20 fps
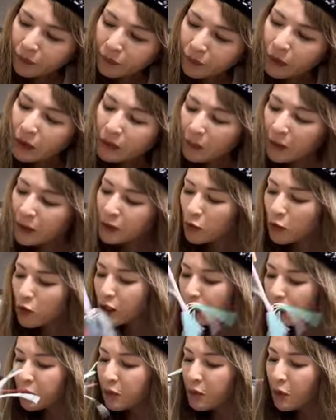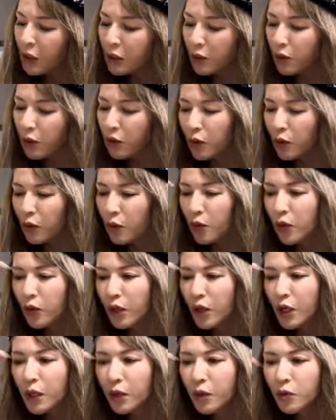まあまあその先もあの
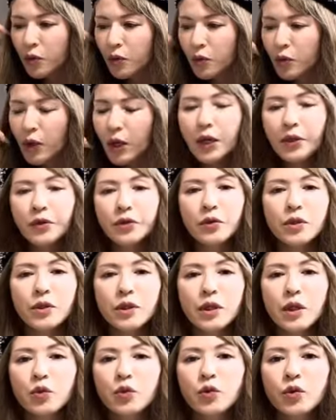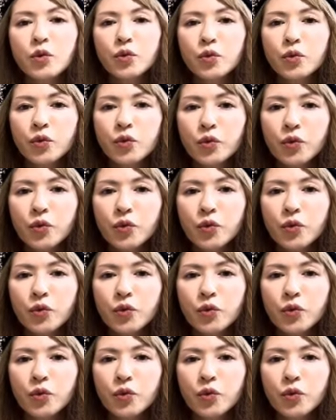こう分かるようになるっていう